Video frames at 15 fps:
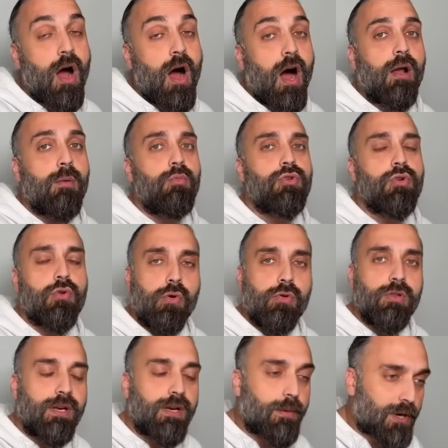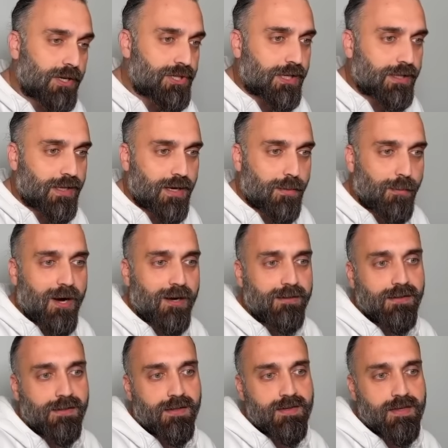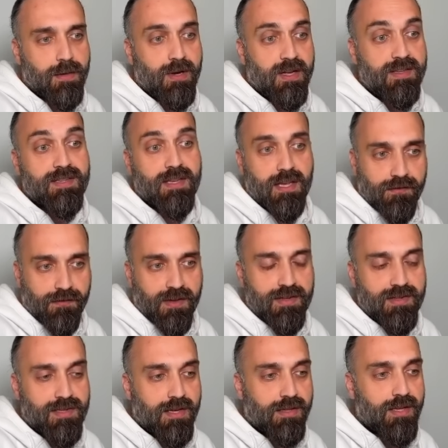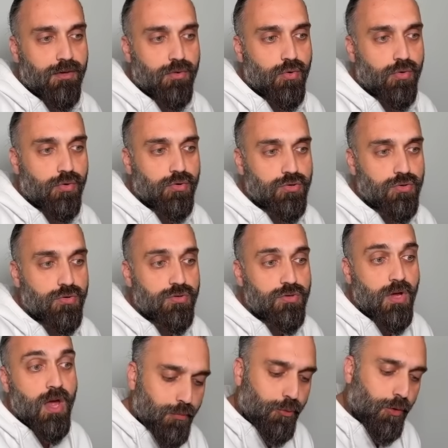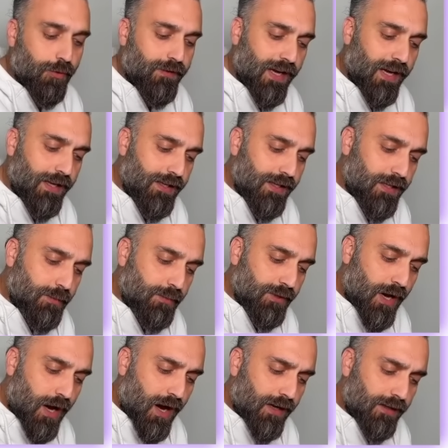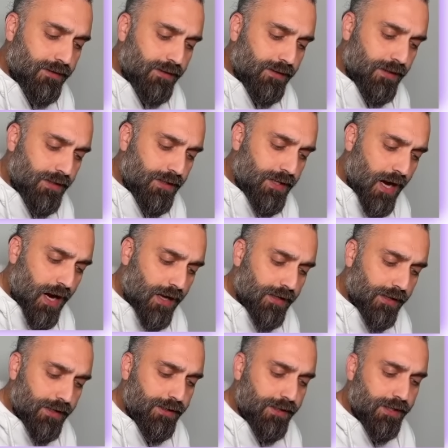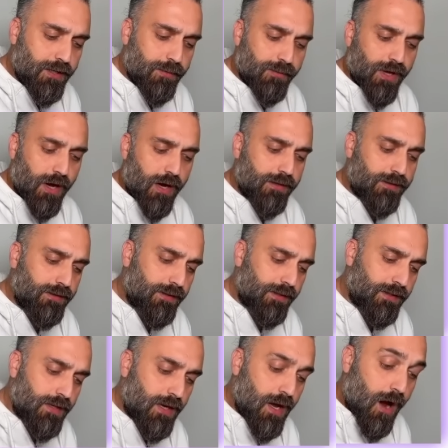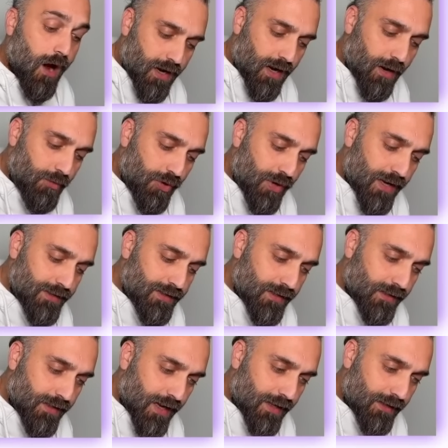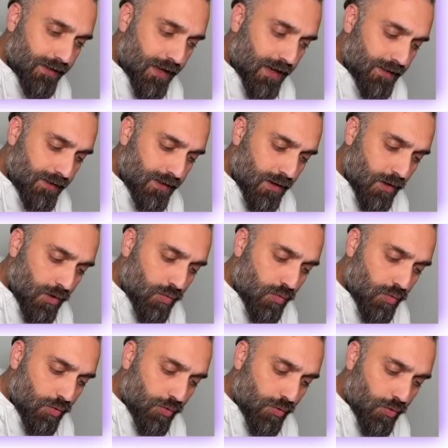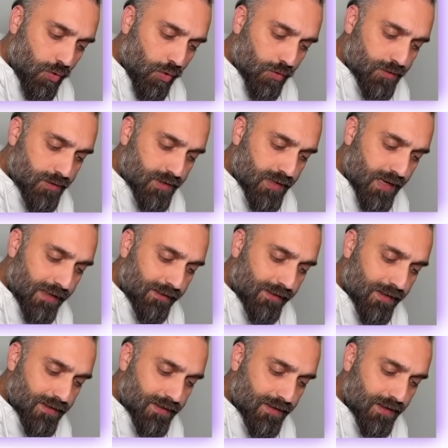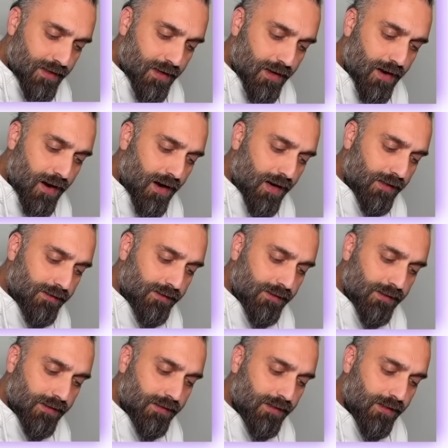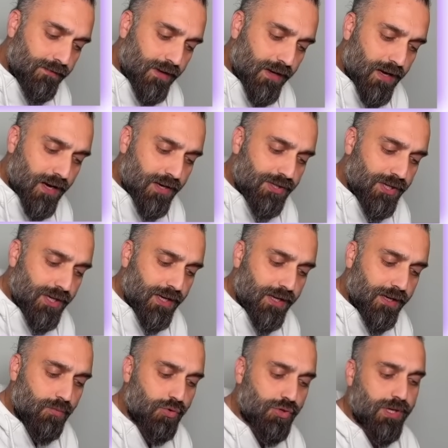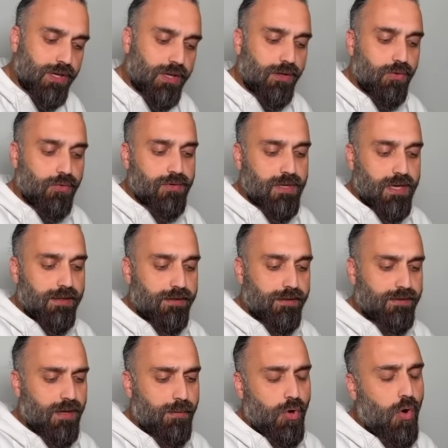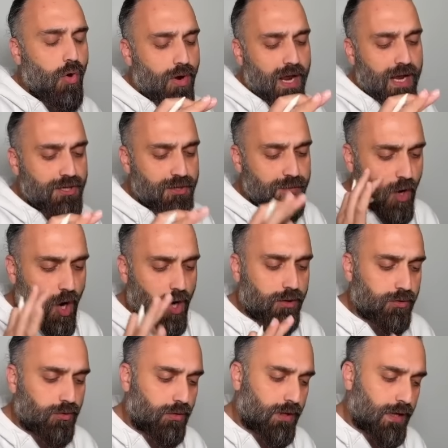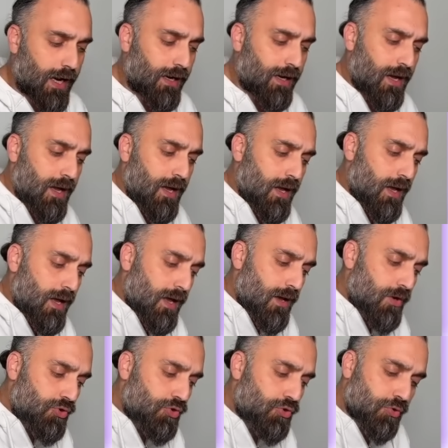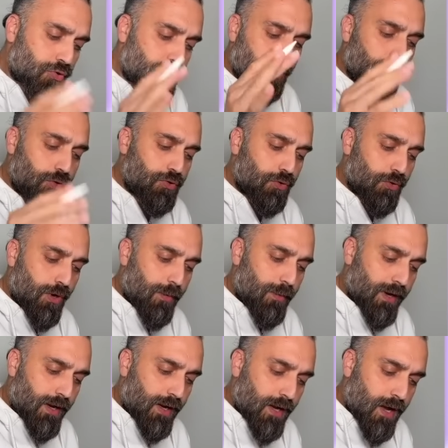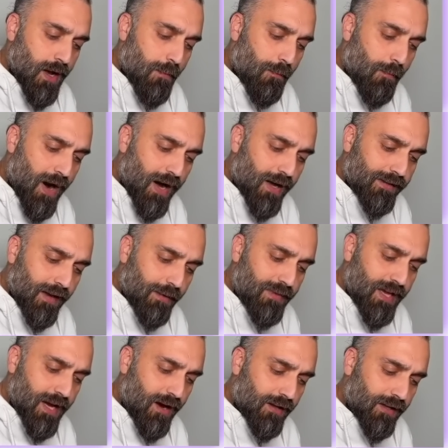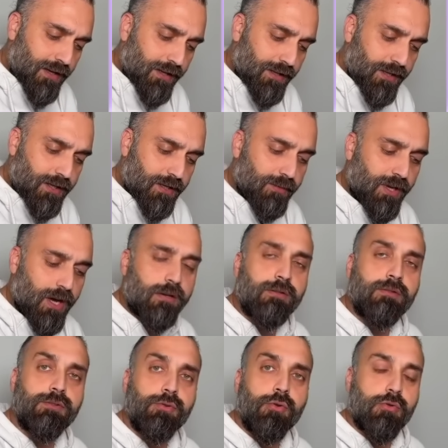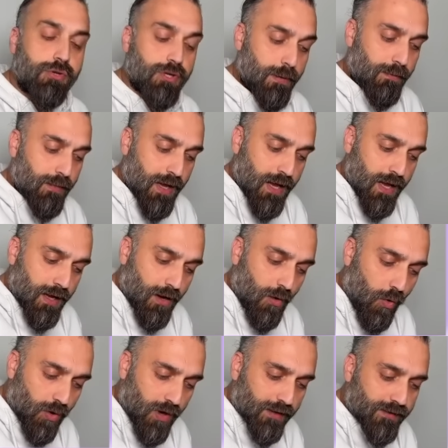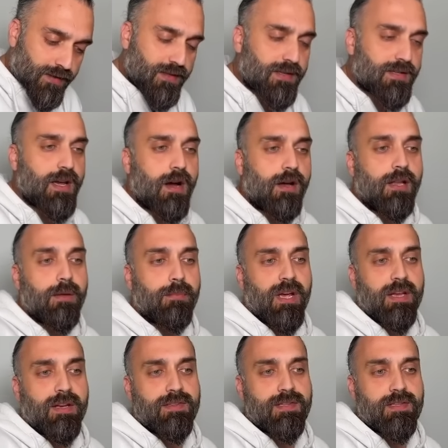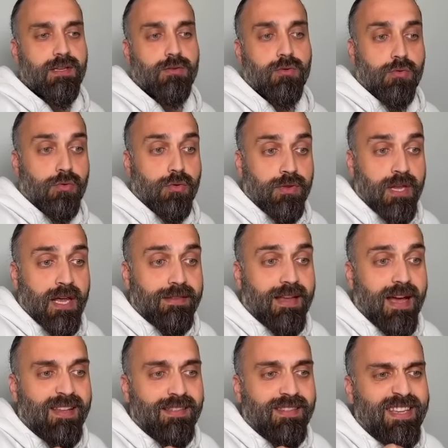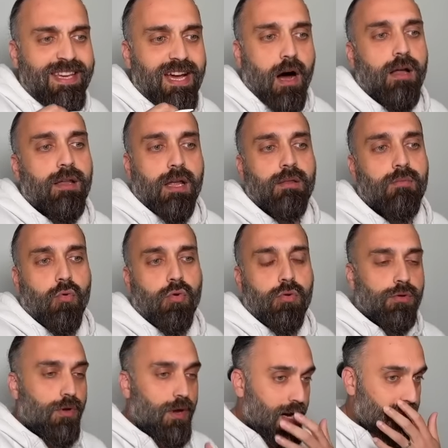Halbuki kollarına, bacaklarına baktığınız zaman zayıf insanlar görüyorsunuz. Protein yıkımını arttırır, yağların yıkımını arttırır. Amino asitlerden glukoz sentezini arttırır ve kan şekerini bu şekilde yükseltir. Tabii öğrencim haklı olarak şu soruyu soruyor bana. Madem yağların yıkımını arttırıyor hocam, orantısız yağlanmaya nasıl neden oluyor? Neden yağlanma oluyor?